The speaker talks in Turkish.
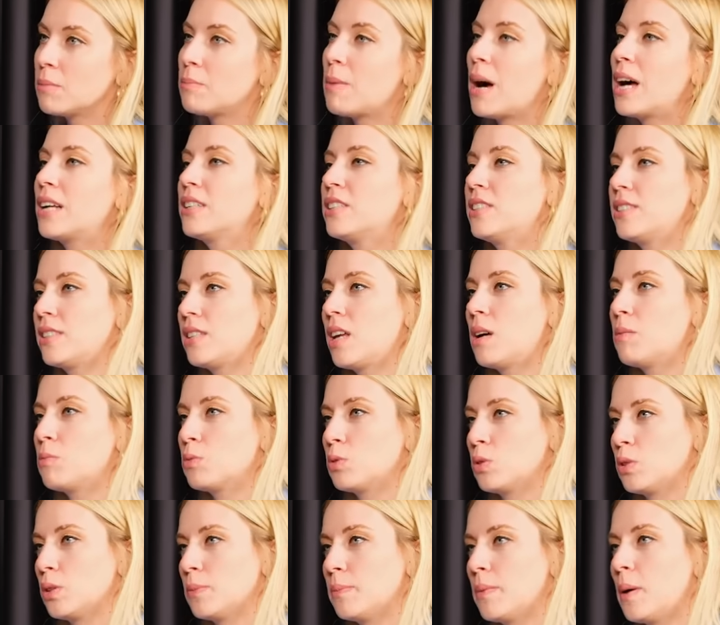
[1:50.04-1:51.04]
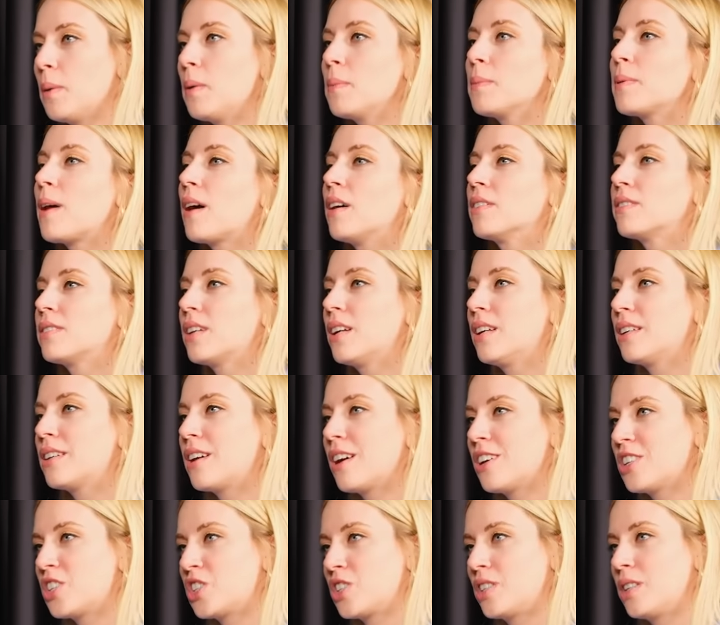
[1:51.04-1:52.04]
Ben İstanbul'uyum ama Antalya
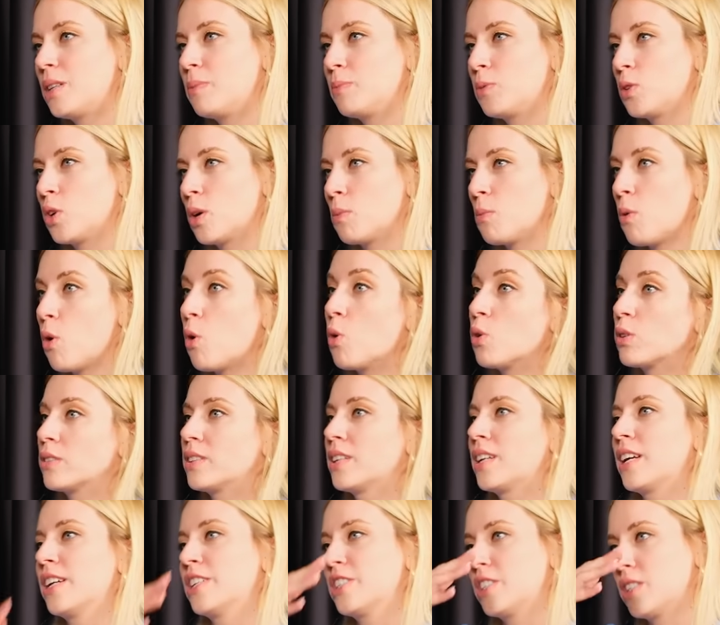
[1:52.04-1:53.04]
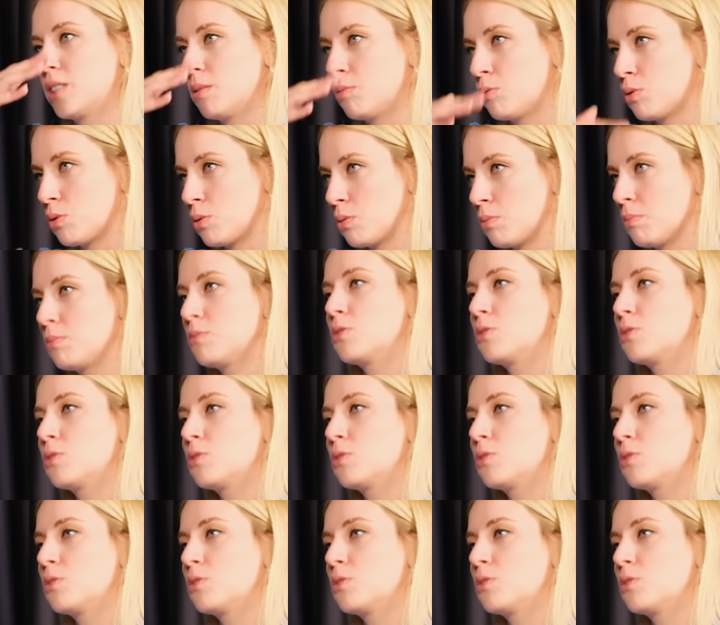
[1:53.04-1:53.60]
Kaşlıyım diyorum. Orada geçti bütün hmm.